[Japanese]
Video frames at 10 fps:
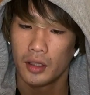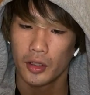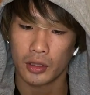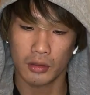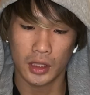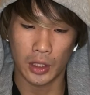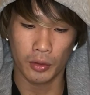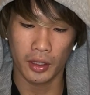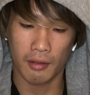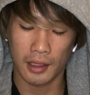良さそうな
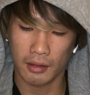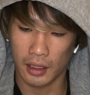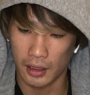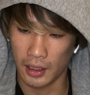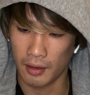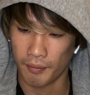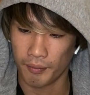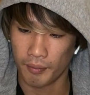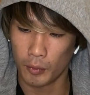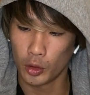本ではあるからね
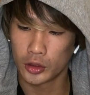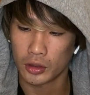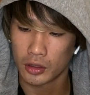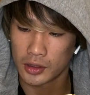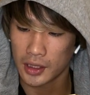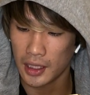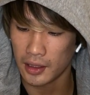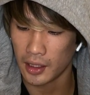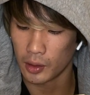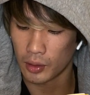もうちょっと付き合っ
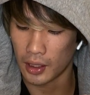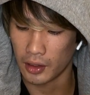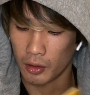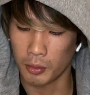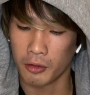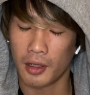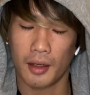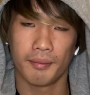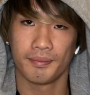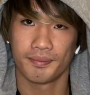ていこうかなと思うわ
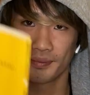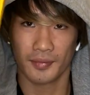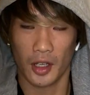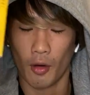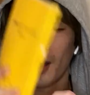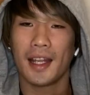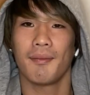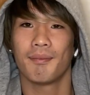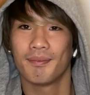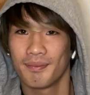終わり
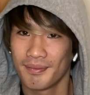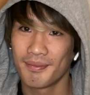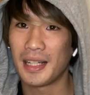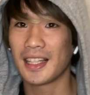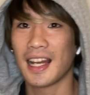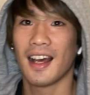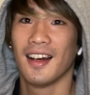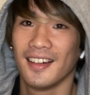またな